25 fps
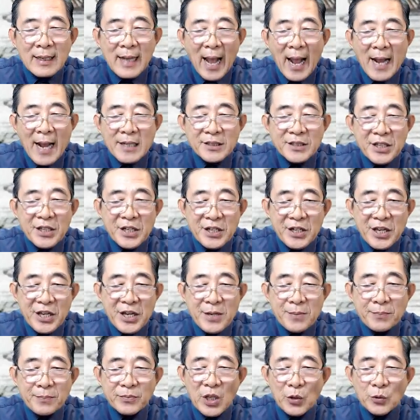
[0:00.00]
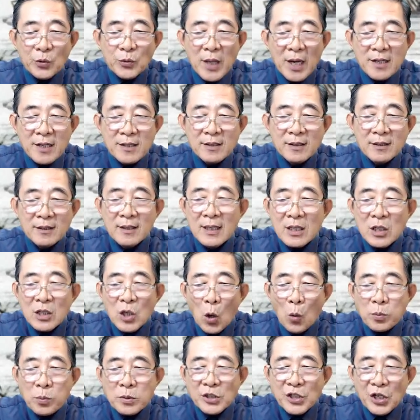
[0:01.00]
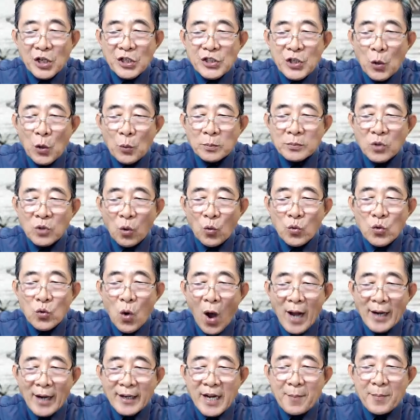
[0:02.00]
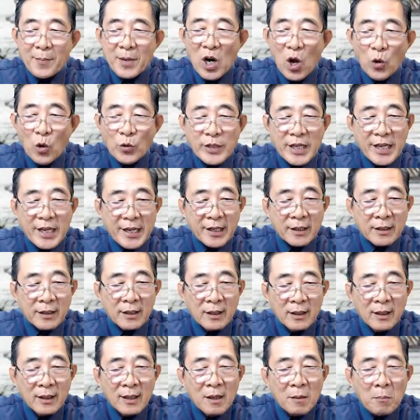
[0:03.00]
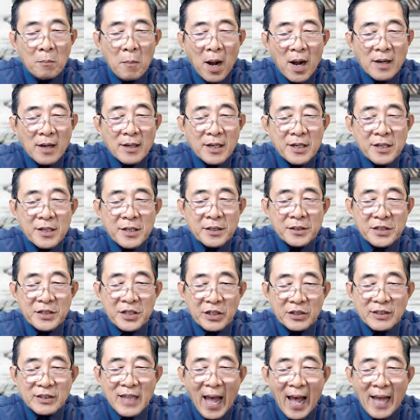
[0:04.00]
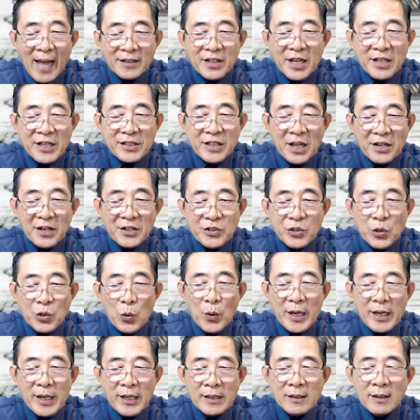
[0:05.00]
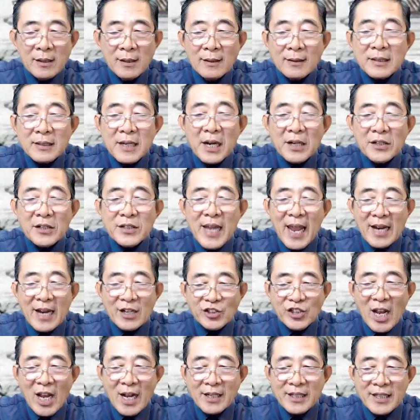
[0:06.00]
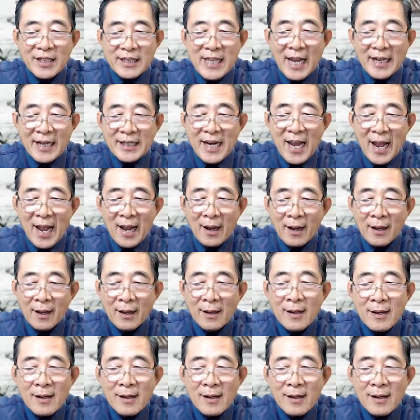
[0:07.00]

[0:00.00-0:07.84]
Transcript: Các thiên kim tiểu thư cũng sử dụng thủ đoạn để mà lộ diện, mơ ước được tạ thế tử chú ý đến nhan sắc và tài năng,